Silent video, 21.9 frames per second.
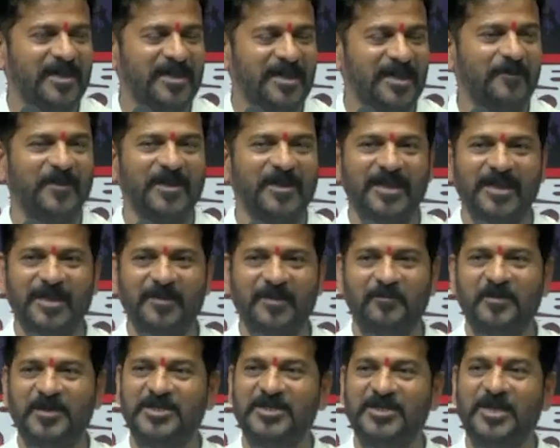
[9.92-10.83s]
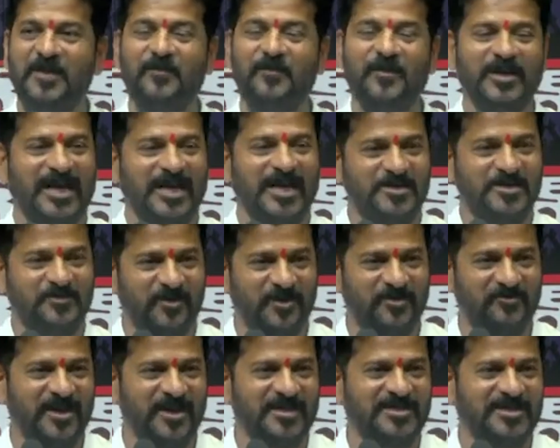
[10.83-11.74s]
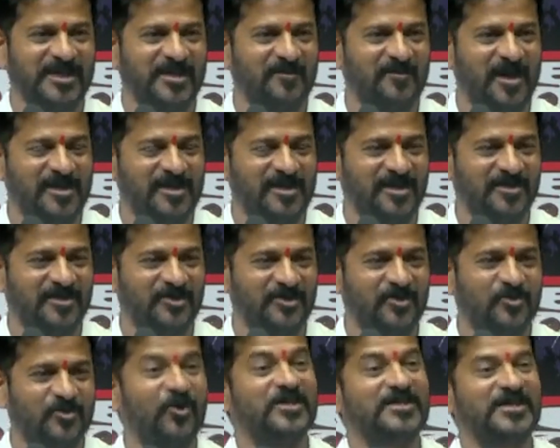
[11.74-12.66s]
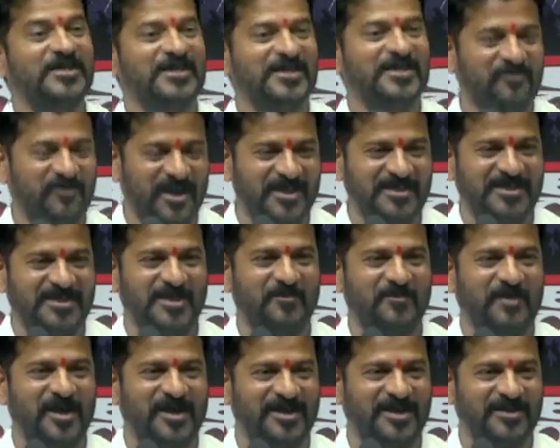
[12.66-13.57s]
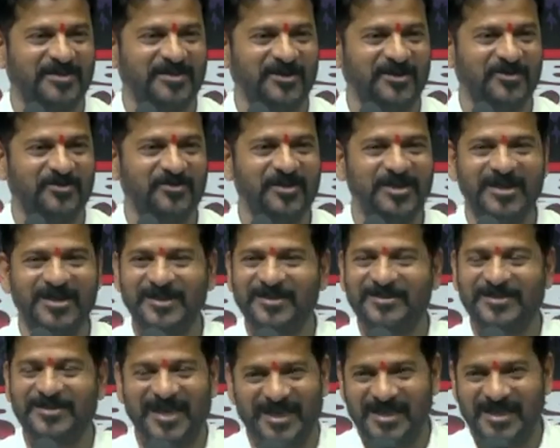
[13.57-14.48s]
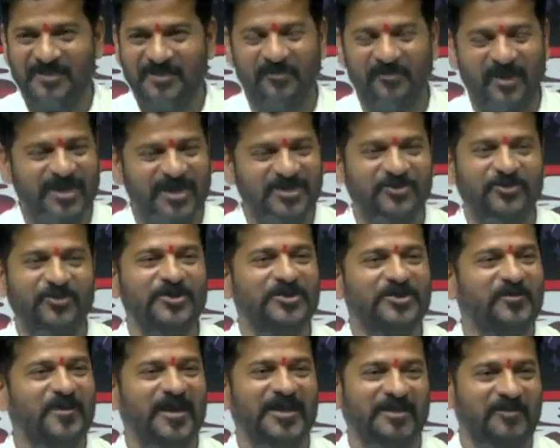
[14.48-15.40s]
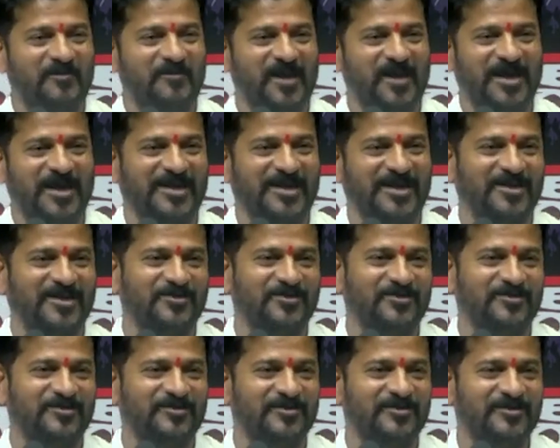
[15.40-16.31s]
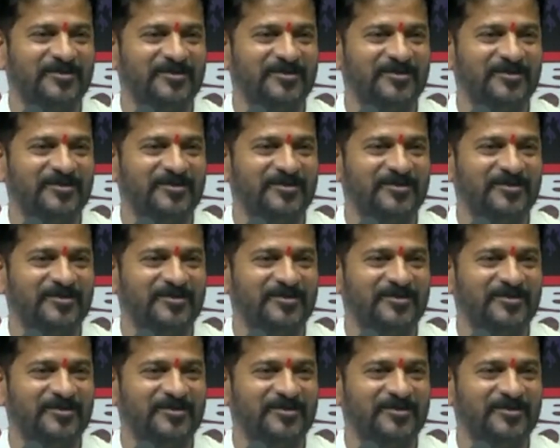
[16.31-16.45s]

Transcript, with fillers: పదే పదే బీజేపీలు కాశ్మీర్ ఫైల్స్ అని మాట్లాడతారు ఓల్డ్ సిటీ ఫైల్స్ అని మాట్లాడతారు ధరణి ఫైల్స్ గురించి మాత్రం మాట్లాడరు